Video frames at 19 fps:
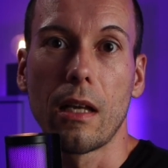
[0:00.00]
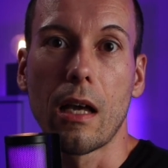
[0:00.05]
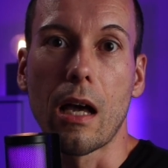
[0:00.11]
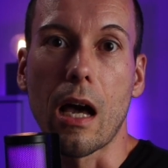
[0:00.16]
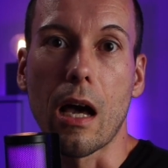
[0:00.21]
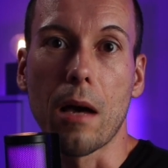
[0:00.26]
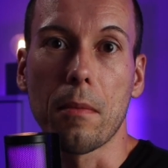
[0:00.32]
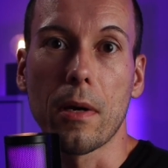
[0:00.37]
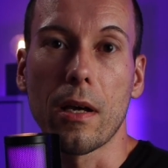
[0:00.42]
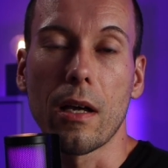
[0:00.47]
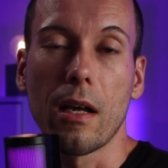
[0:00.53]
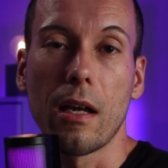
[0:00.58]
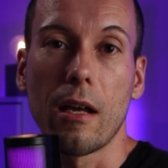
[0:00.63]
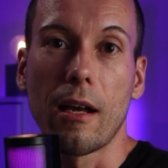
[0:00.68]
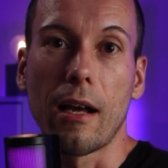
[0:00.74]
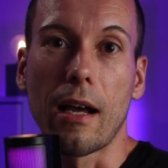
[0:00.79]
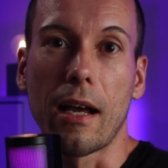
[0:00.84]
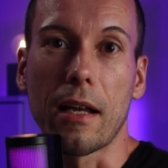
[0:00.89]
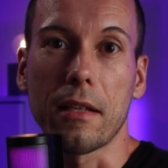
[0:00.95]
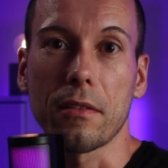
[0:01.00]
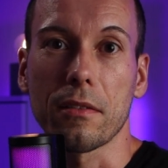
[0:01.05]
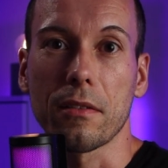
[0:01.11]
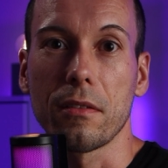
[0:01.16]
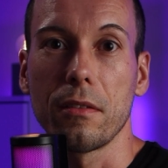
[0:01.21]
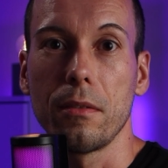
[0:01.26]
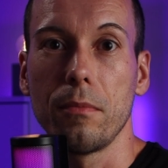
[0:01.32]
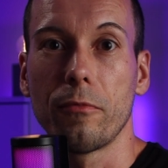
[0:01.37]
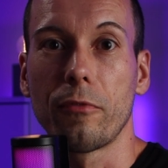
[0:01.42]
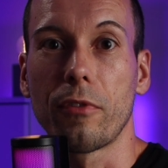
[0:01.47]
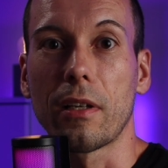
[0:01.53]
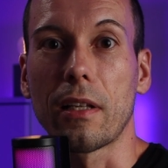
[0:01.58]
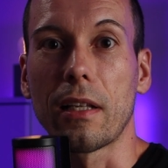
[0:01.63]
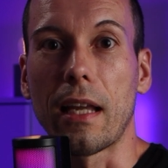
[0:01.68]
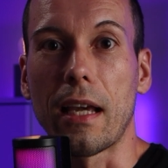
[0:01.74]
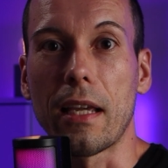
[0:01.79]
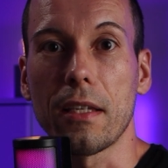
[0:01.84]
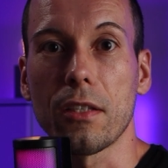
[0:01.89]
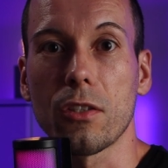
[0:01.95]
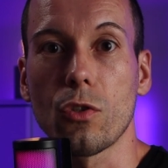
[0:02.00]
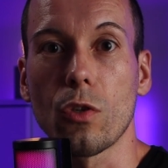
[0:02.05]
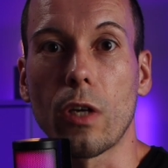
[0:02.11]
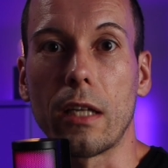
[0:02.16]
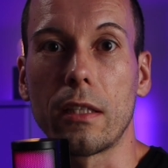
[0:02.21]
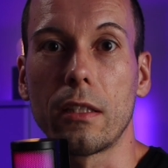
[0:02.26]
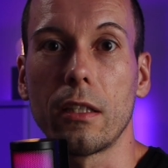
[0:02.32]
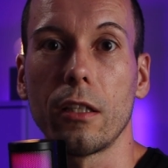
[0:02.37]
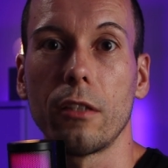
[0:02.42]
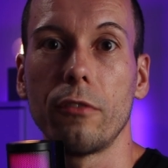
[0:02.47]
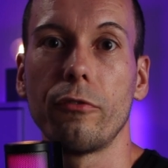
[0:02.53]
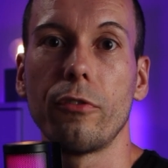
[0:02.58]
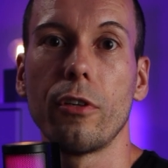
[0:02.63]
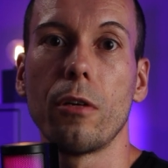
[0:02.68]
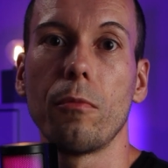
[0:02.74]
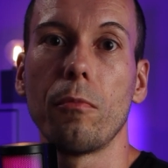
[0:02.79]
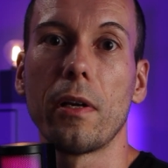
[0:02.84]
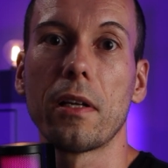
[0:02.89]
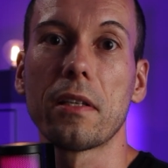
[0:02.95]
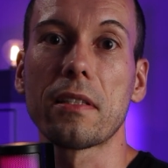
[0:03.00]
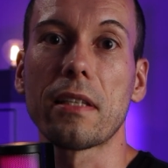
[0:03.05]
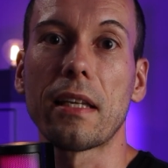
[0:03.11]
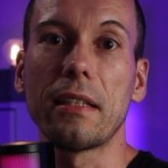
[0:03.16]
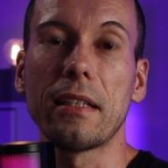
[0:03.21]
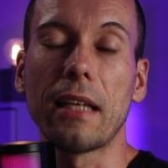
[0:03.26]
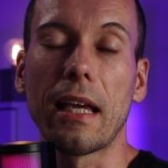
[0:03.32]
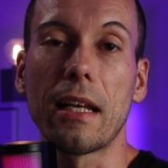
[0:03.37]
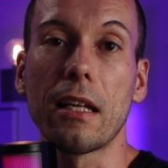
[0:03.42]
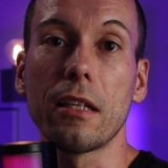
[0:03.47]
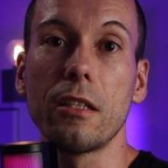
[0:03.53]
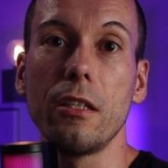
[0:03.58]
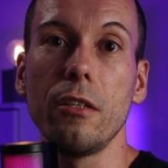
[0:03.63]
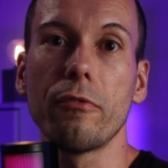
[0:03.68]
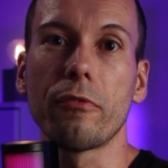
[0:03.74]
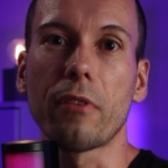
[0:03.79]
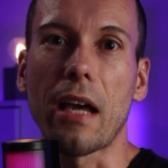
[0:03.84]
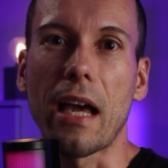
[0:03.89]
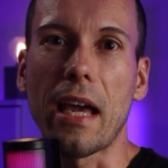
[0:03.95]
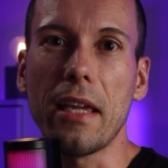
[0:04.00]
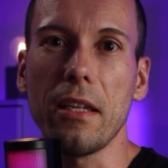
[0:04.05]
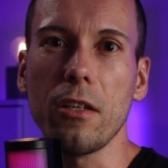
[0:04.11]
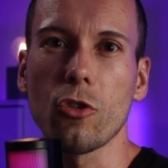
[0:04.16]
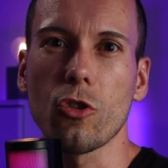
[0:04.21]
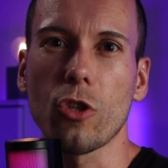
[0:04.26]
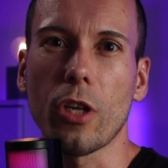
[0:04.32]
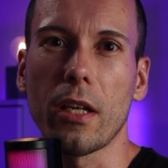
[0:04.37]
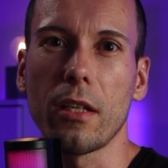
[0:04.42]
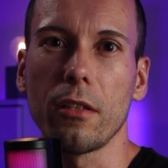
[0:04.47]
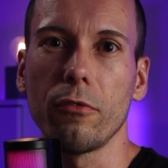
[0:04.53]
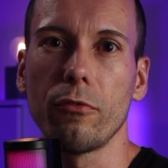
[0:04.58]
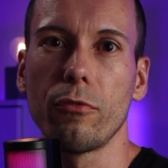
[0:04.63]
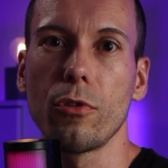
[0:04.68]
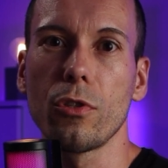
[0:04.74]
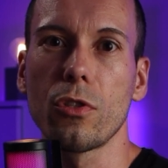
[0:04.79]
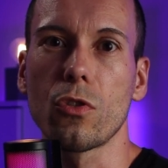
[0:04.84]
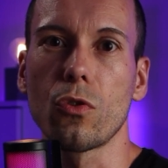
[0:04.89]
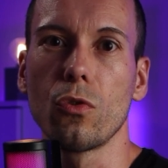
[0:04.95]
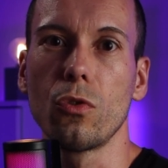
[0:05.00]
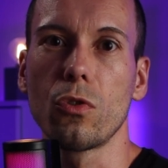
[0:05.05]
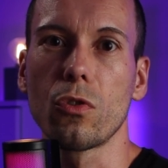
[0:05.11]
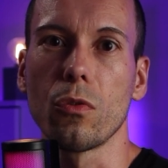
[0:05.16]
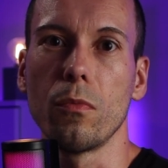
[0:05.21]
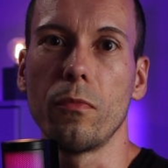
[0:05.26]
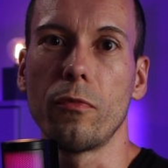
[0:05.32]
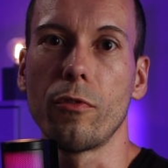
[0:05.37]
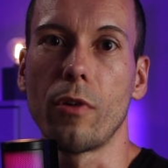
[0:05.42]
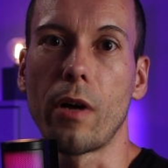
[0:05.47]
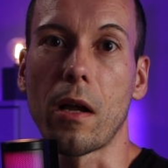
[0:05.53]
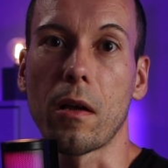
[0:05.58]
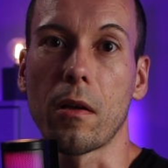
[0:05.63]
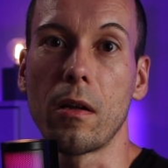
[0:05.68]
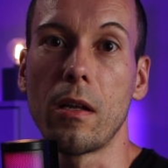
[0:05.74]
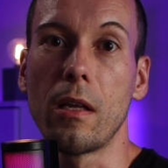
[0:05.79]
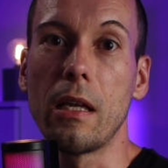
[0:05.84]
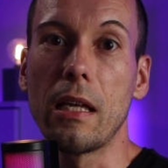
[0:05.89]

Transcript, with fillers: aber hat im Vergleich zu anderen Firmwares einen relativ eingeschränkten Funktionsumfang,